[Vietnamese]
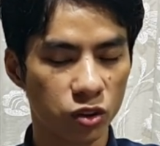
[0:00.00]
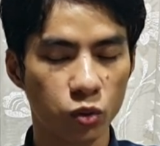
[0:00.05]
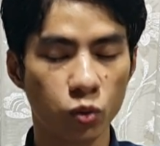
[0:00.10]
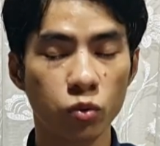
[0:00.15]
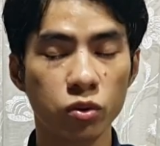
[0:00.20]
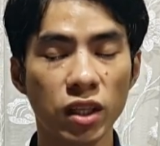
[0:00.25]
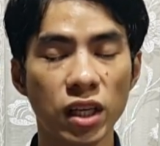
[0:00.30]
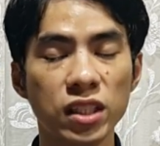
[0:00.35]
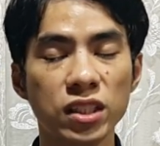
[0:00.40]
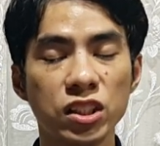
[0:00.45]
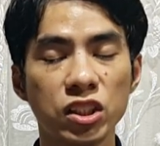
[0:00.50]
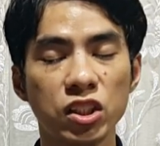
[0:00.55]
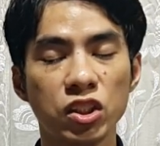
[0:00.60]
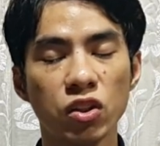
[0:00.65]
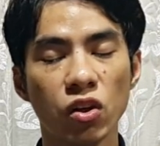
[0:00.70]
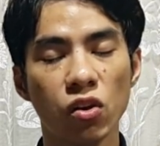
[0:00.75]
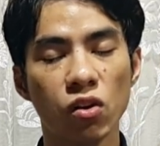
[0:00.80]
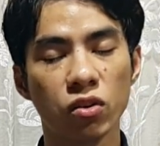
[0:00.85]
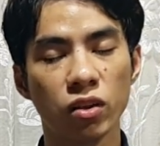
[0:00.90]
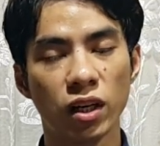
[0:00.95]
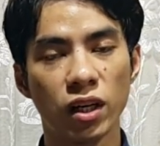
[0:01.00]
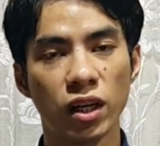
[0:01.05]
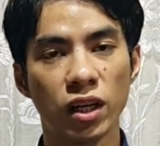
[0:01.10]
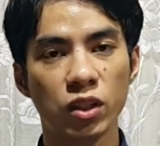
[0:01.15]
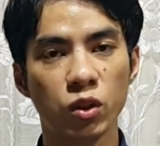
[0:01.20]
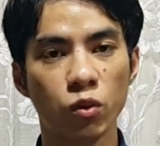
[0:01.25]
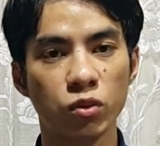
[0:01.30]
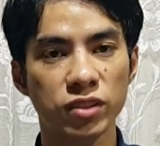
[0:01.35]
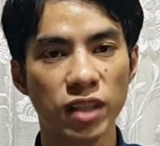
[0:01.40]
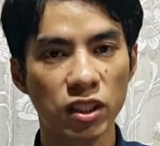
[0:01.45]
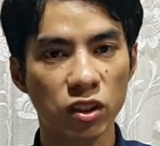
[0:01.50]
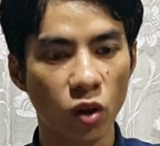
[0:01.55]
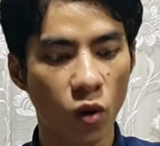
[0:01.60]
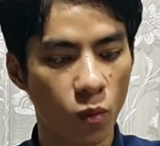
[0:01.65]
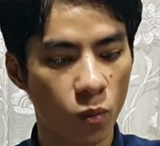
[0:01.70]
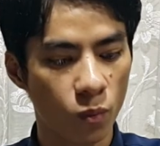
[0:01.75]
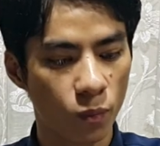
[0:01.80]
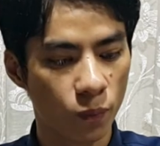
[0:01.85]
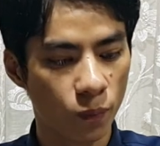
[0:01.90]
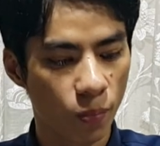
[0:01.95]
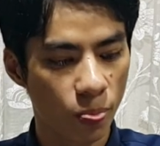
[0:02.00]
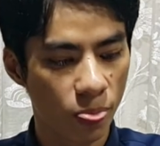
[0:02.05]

tu tới như vô cua sa thùng